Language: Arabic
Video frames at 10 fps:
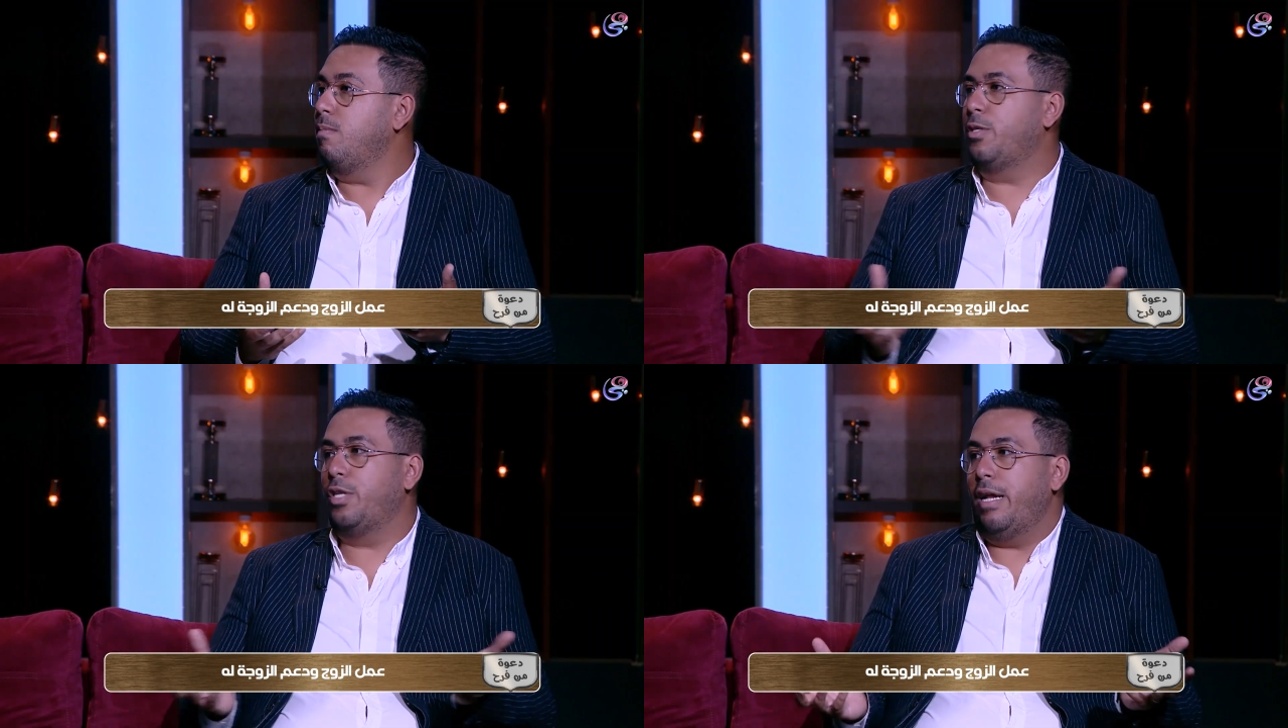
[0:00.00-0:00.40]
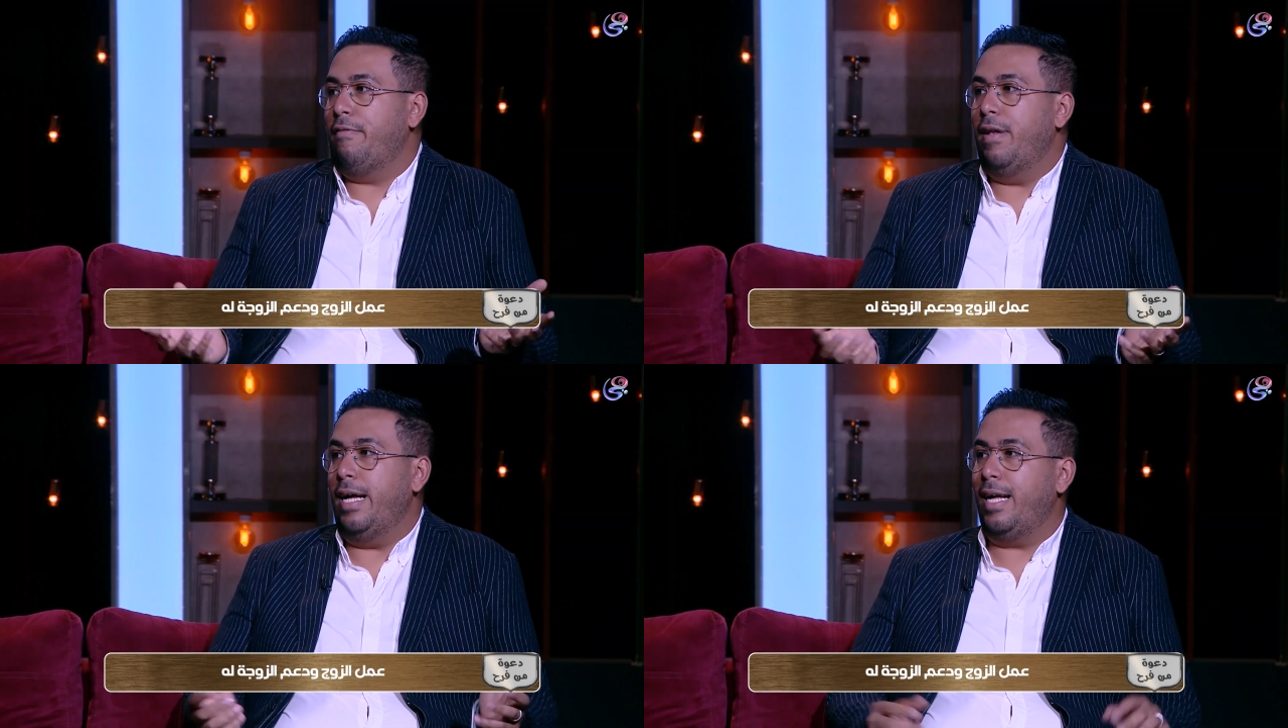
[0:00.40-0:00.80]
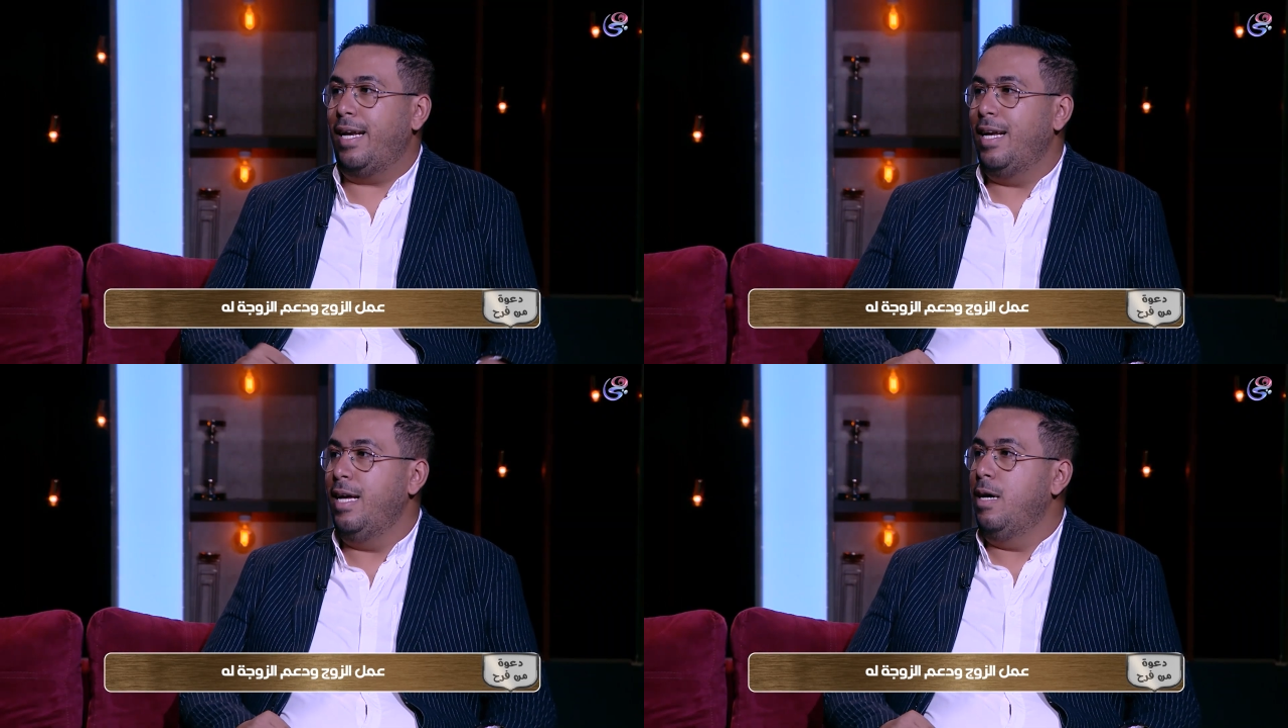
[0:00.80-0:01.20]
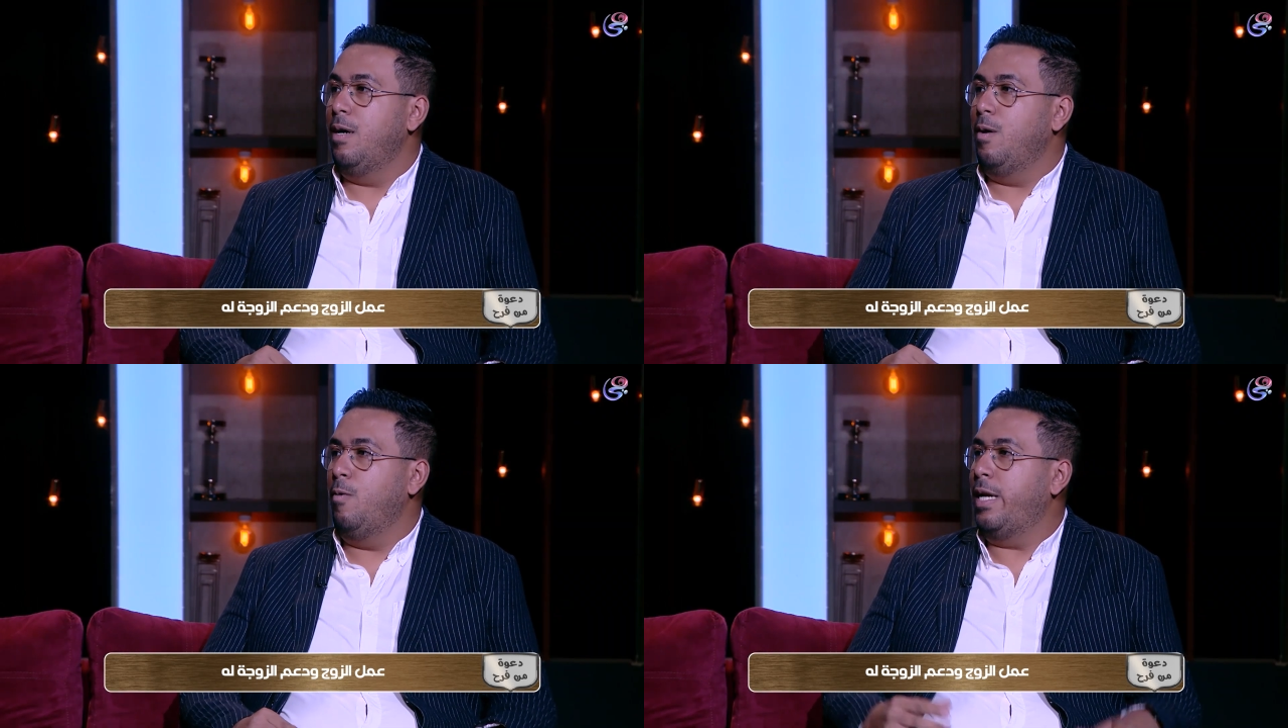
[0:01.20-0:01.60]
اشترى في الاخر
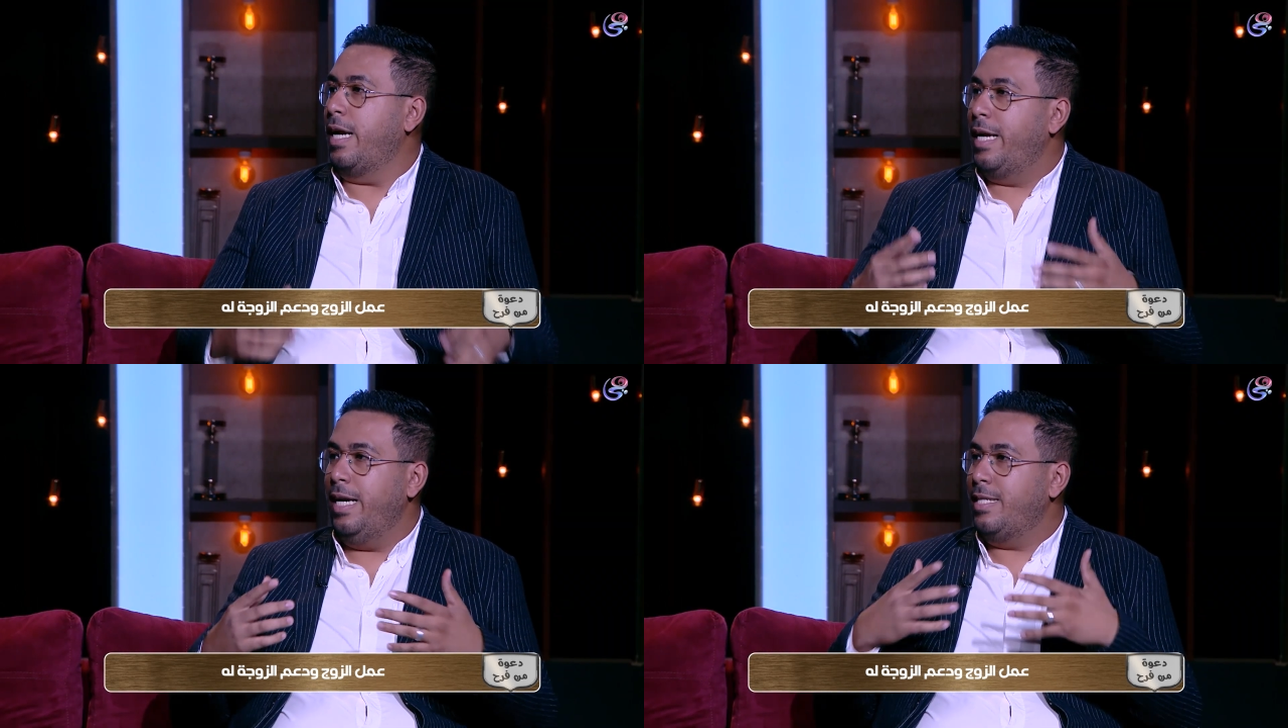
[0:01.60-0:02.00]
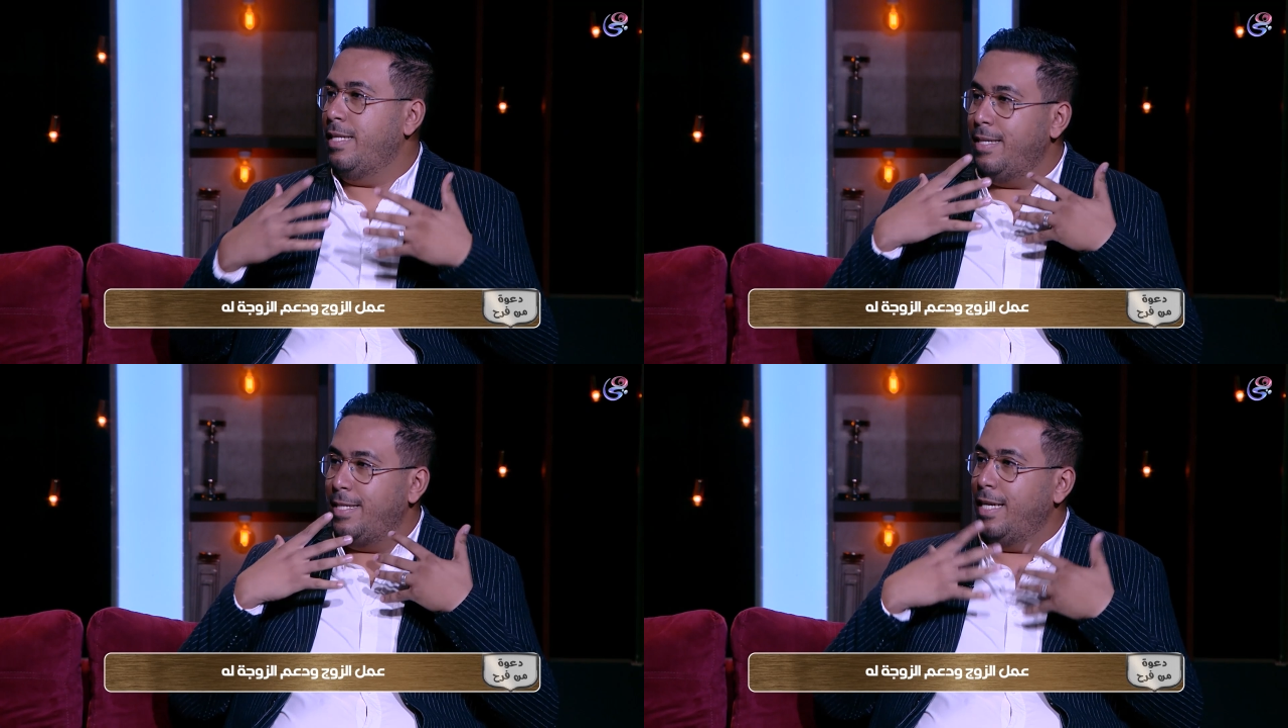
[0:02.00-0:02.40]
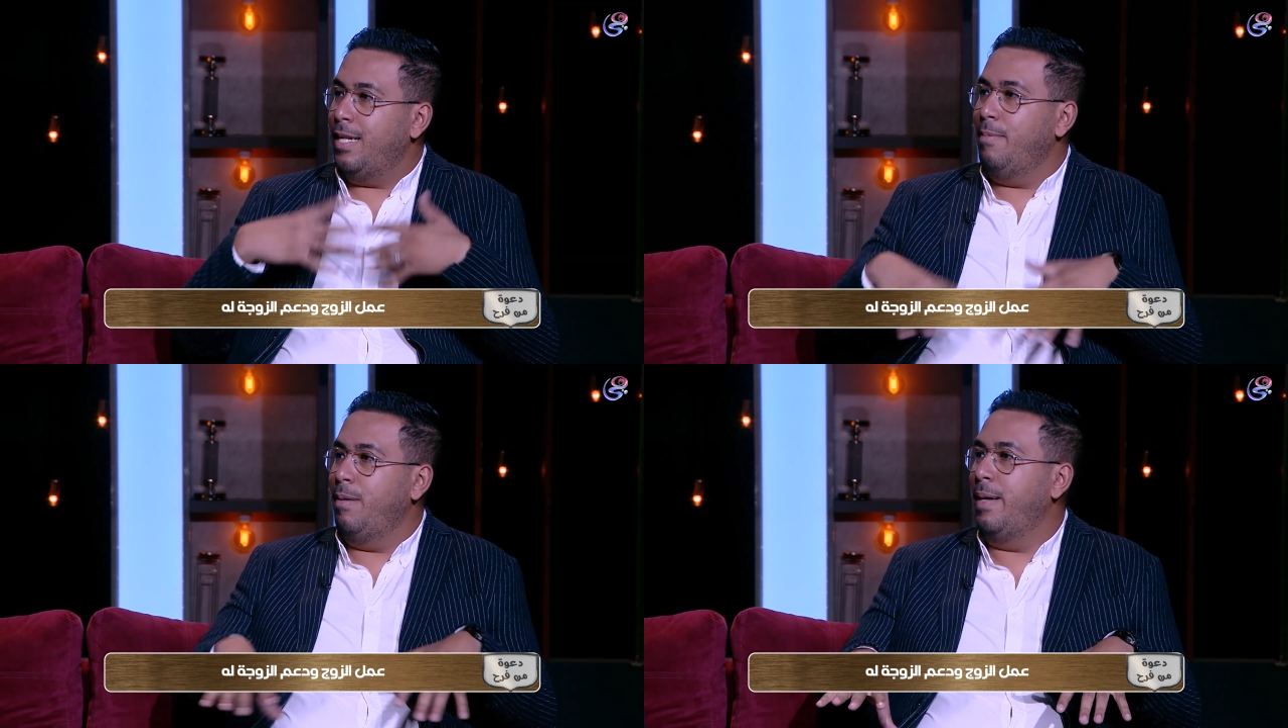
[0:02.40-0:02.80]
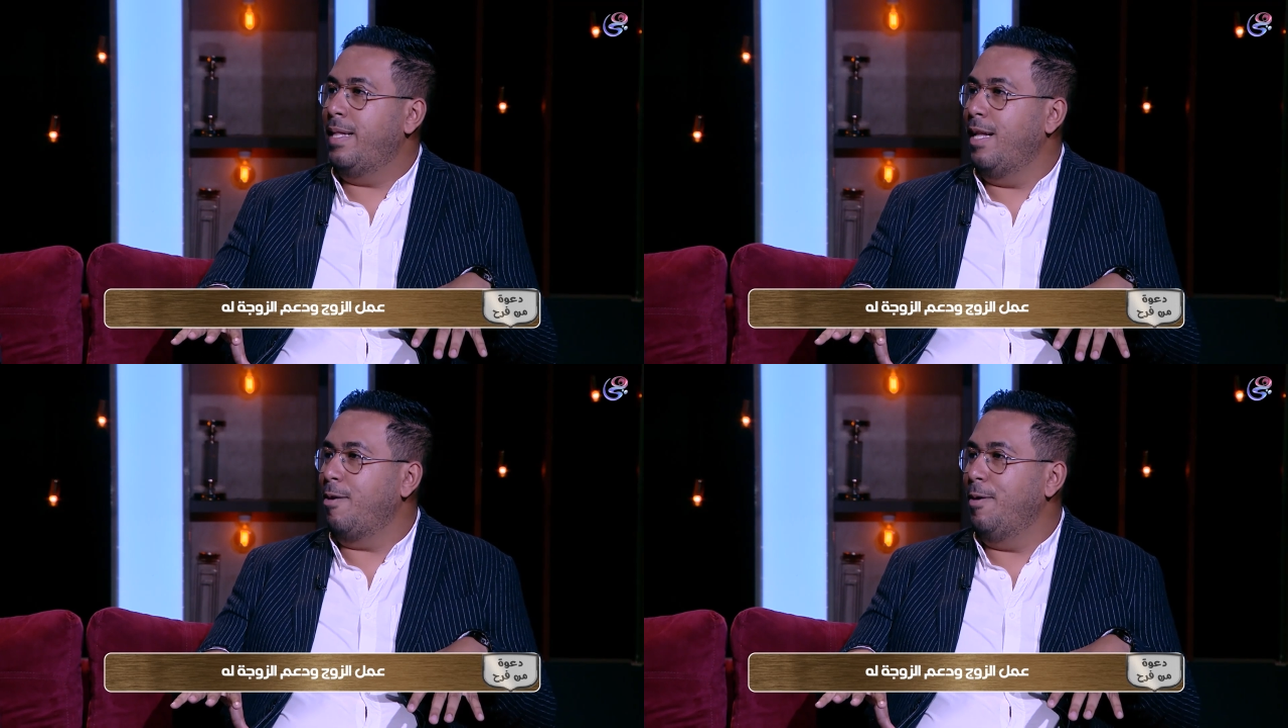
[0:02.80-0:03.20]
وانا رجعت ساعتها بالبدله